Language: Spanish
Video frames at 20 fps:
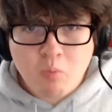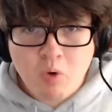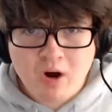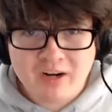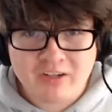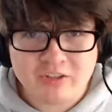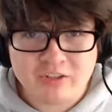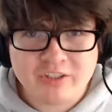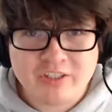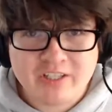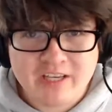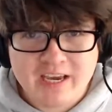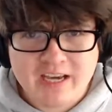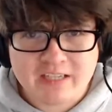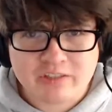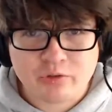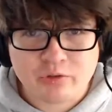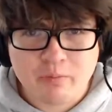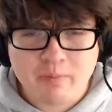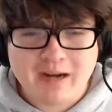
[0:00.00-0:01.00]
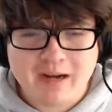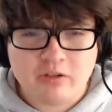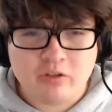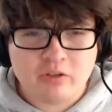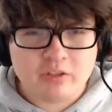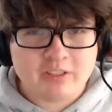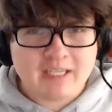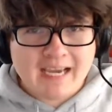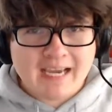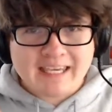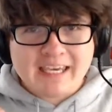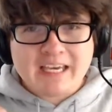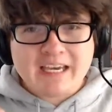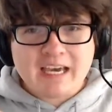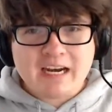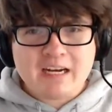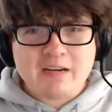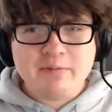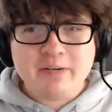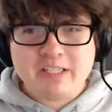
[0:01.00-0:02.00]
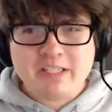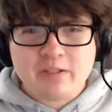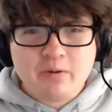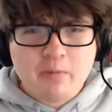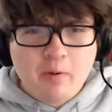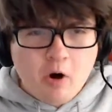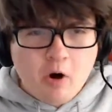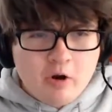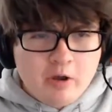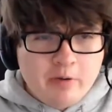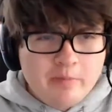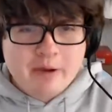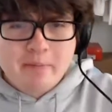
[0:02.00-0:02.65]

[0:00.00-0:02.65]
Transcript: Buenos días humanos, aquí Calibrísimo y